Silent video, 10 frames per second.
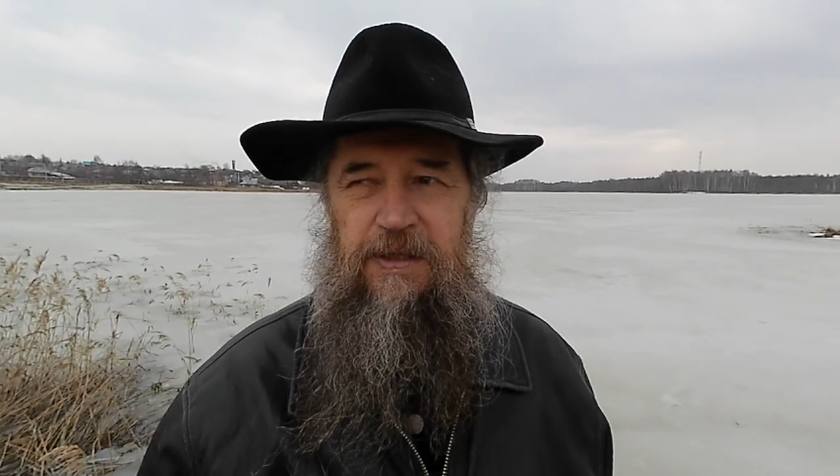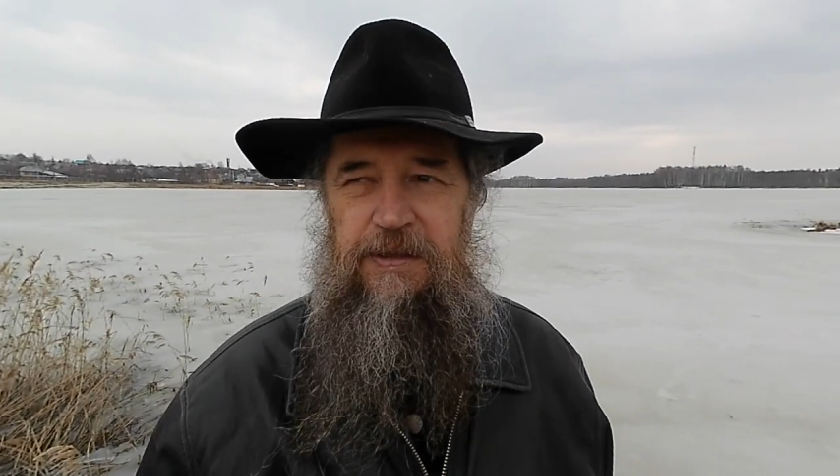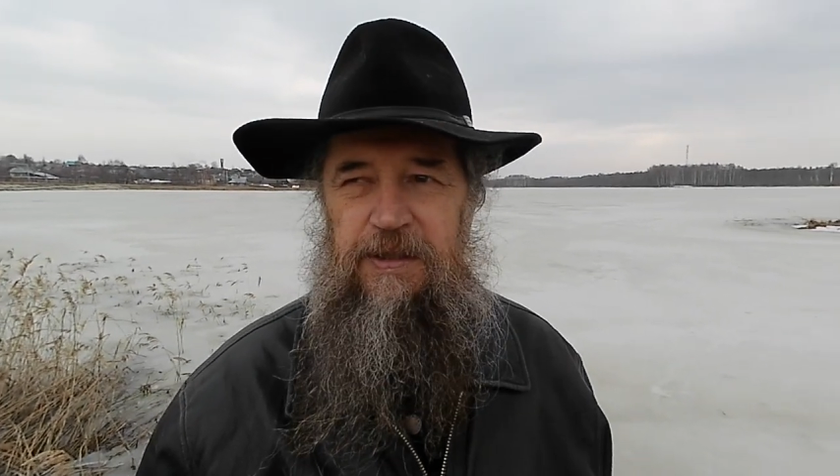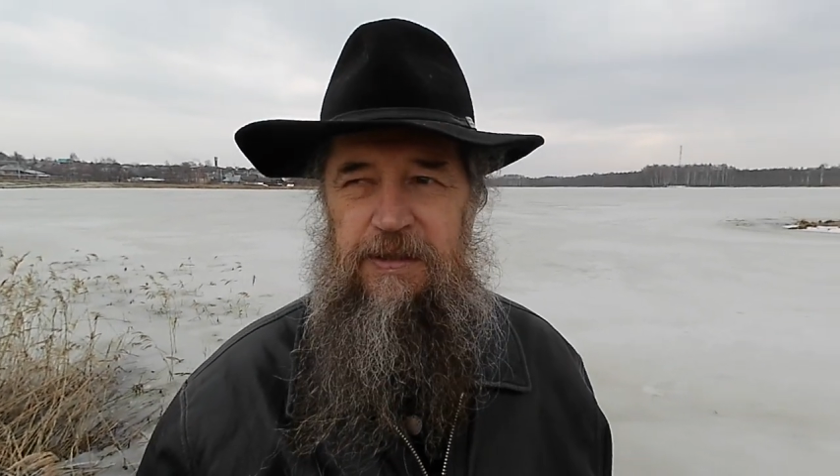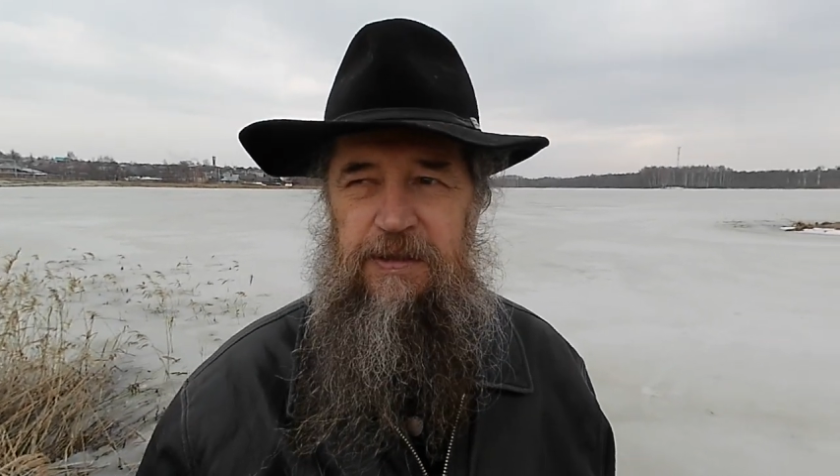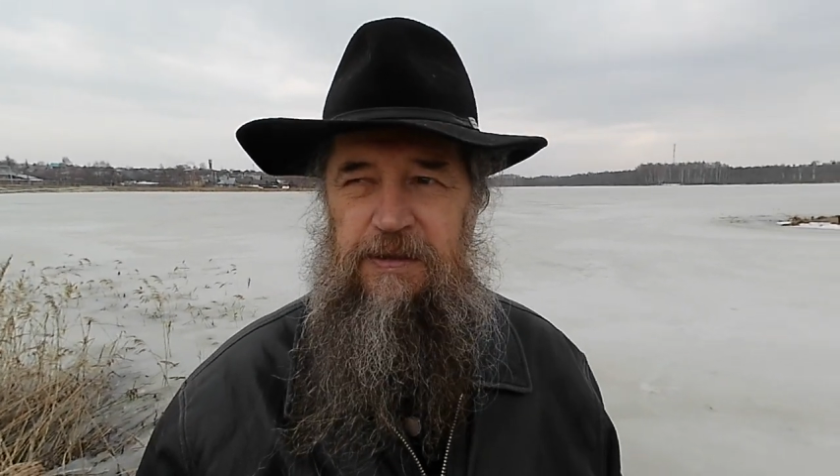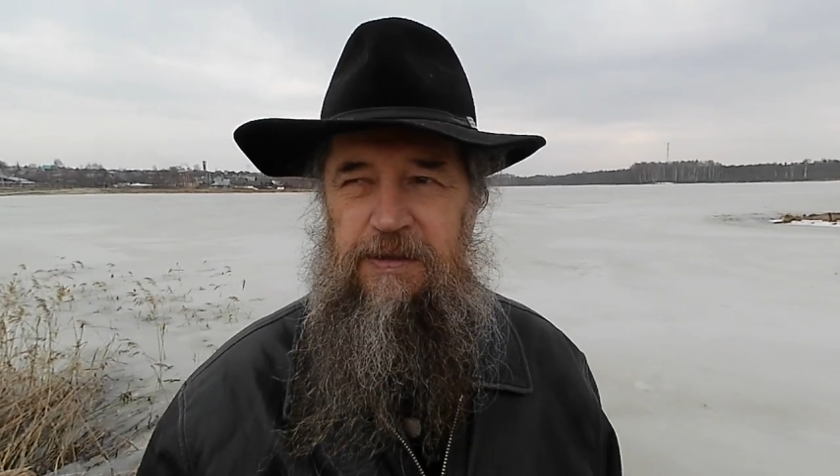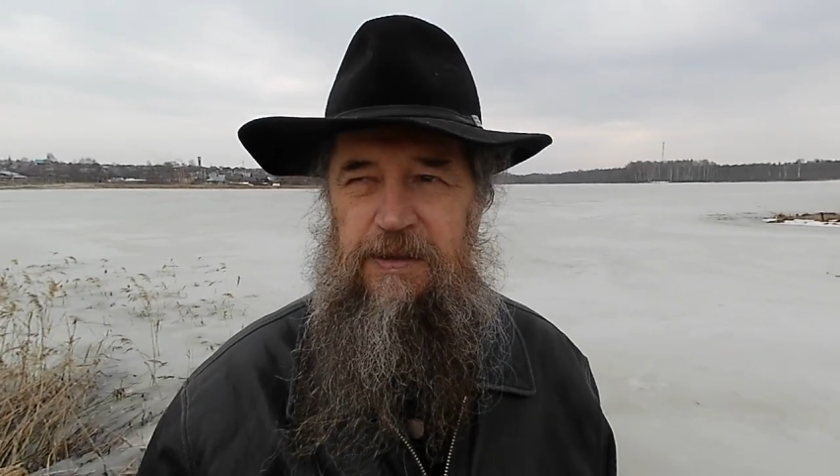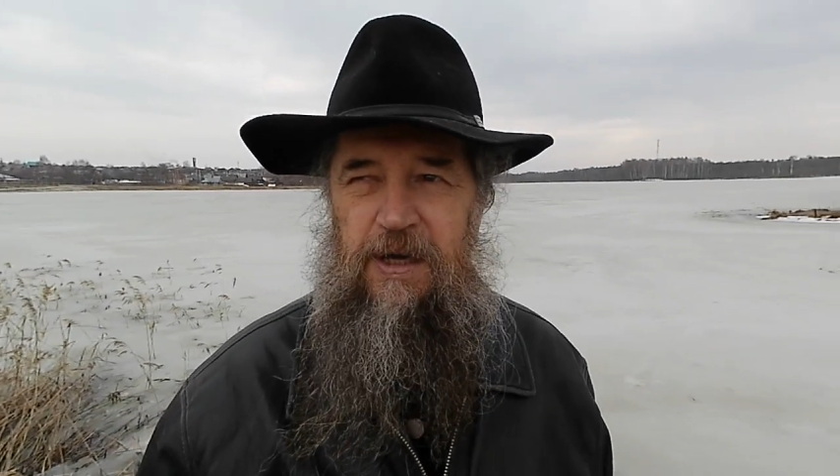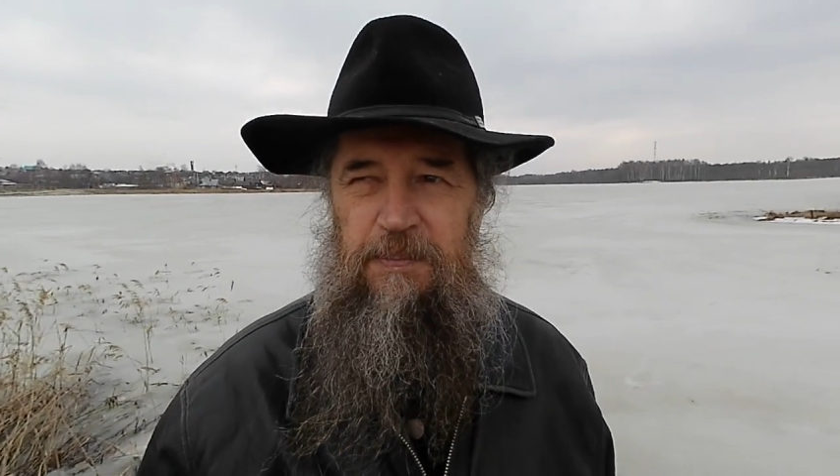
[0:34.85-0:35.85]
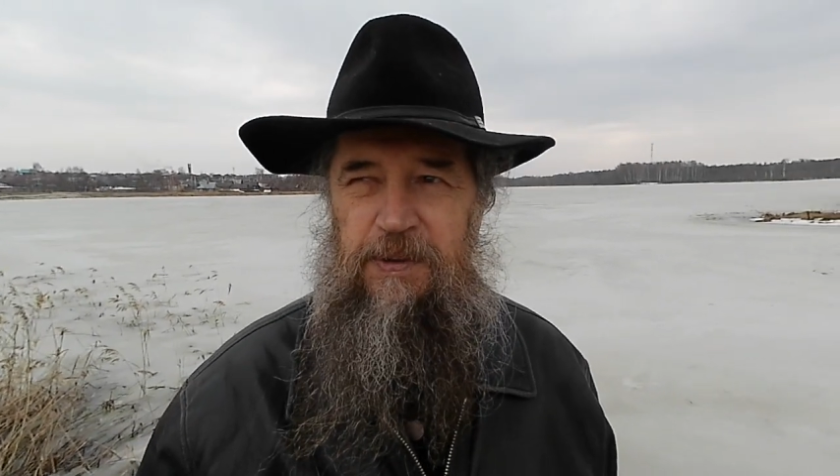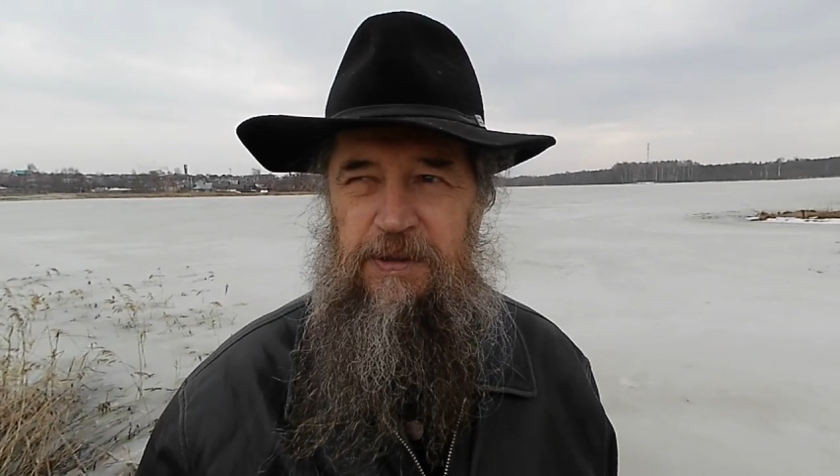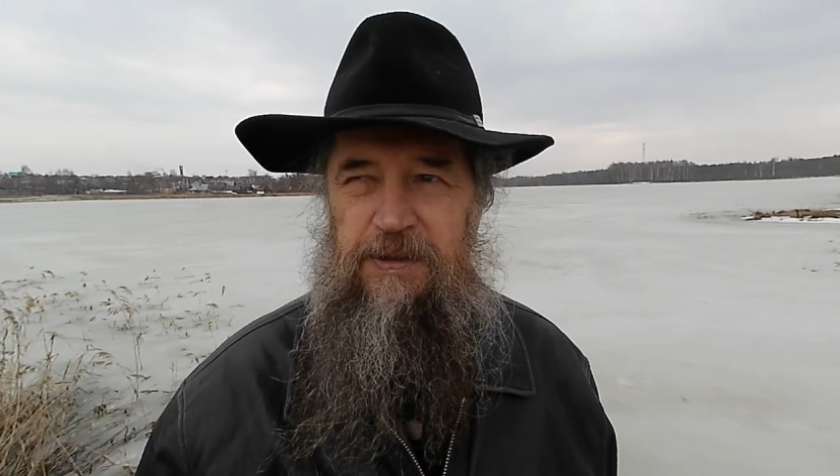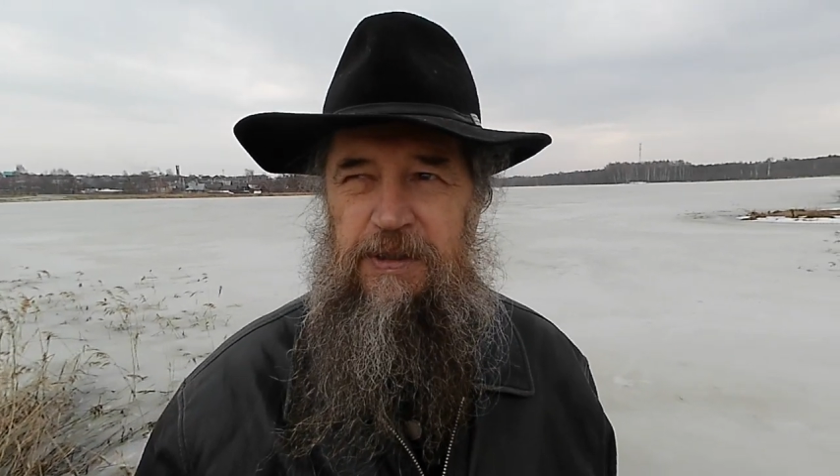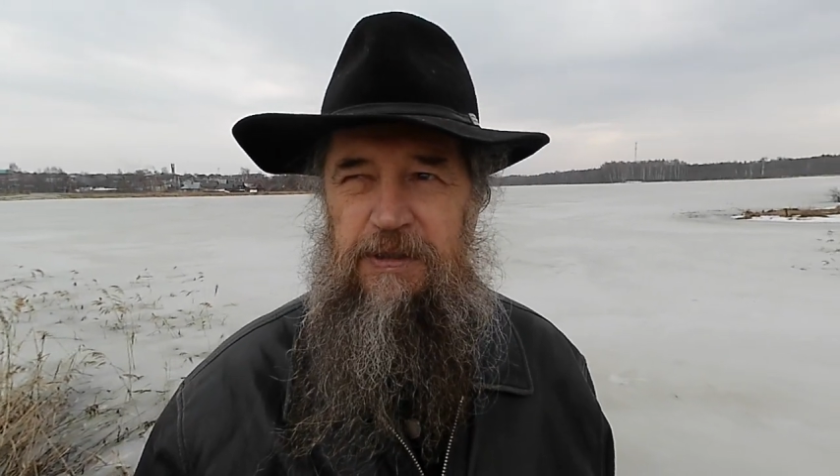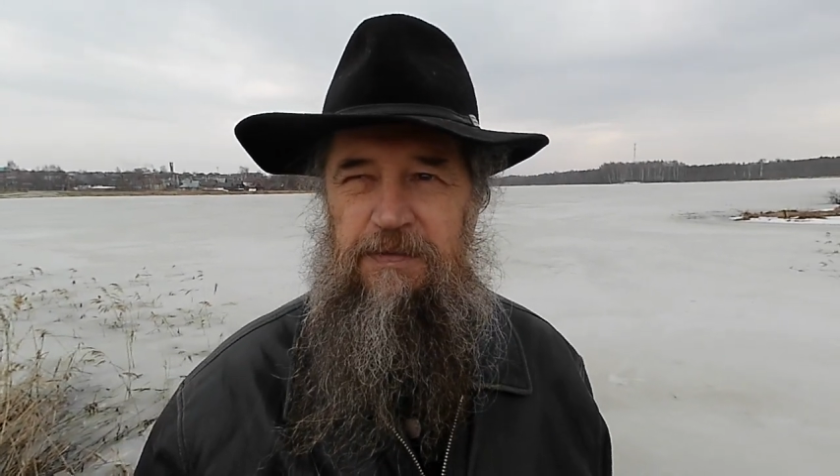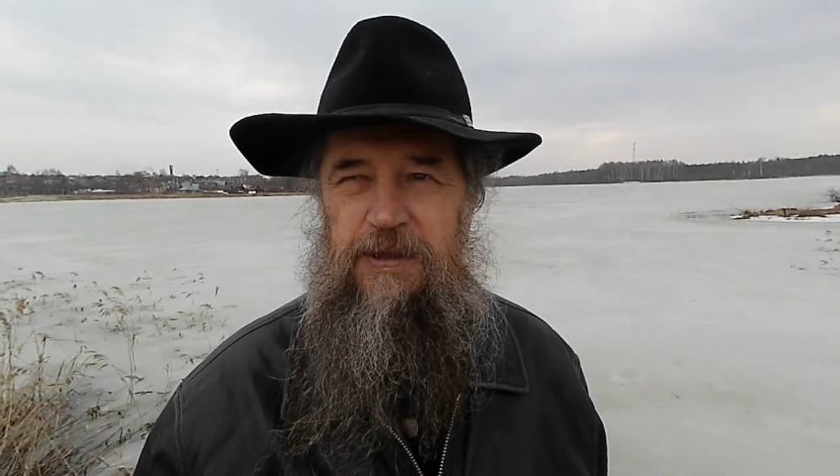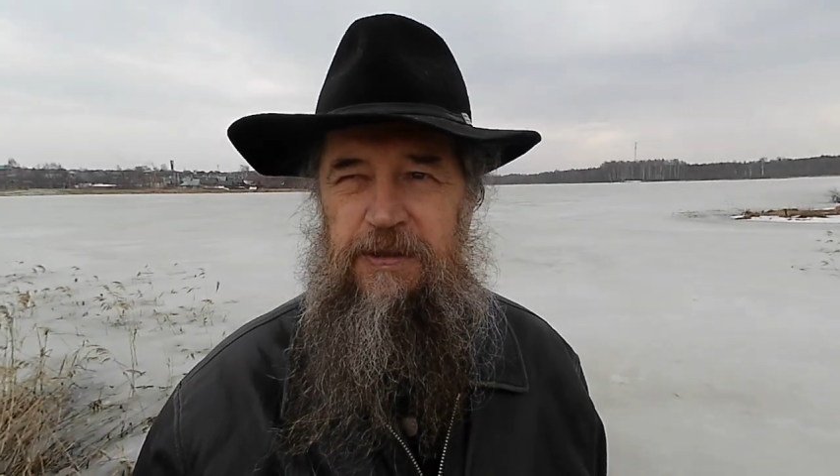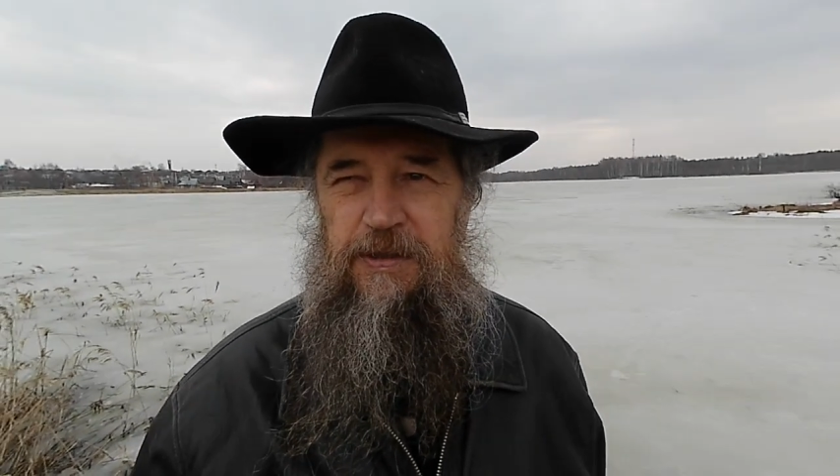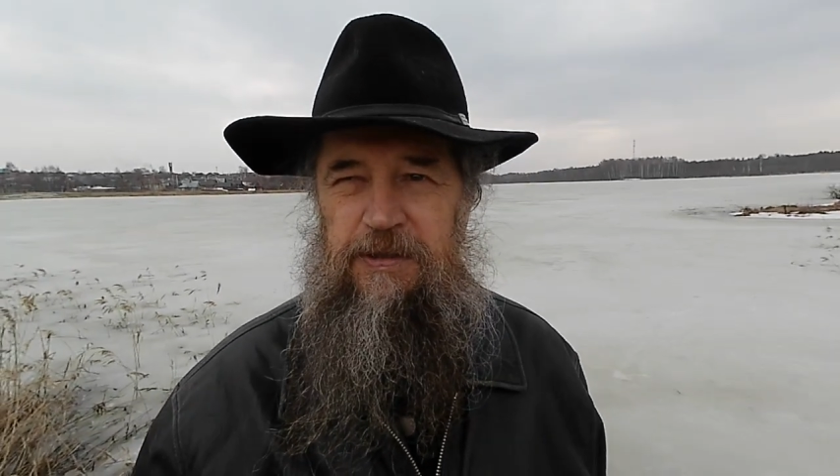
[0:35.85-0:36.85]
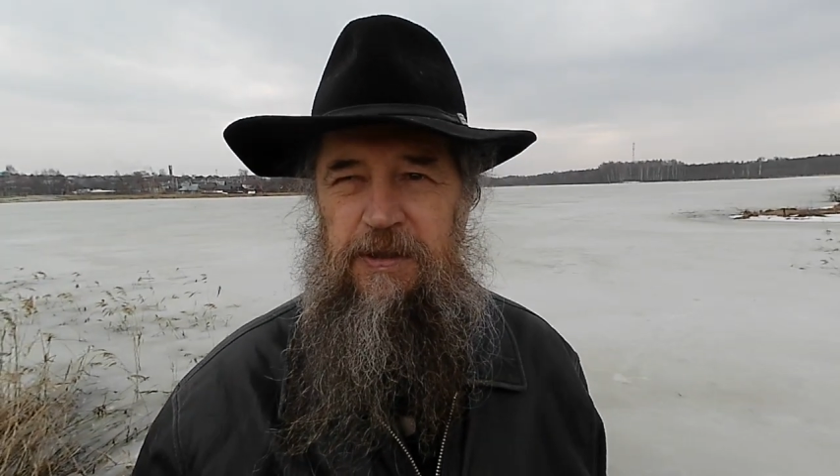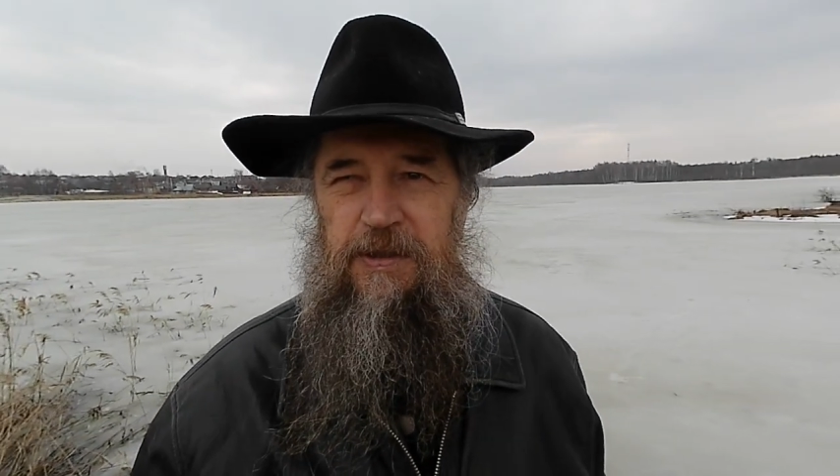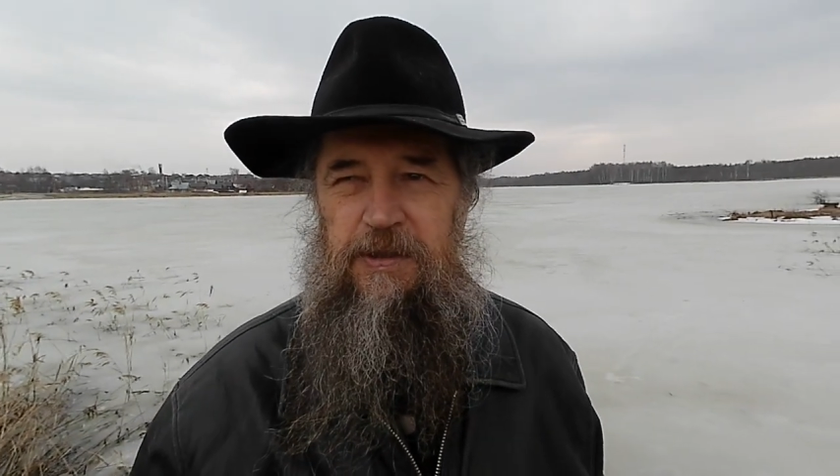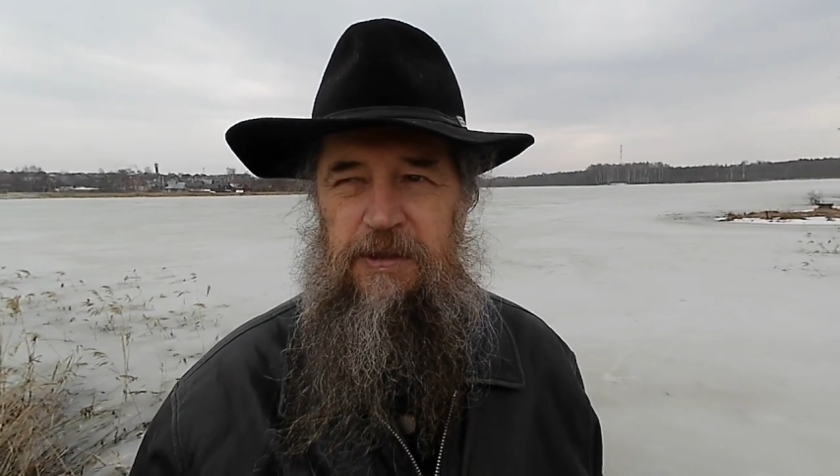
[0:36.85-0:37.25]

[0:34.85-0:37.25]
ей как бы не навредить.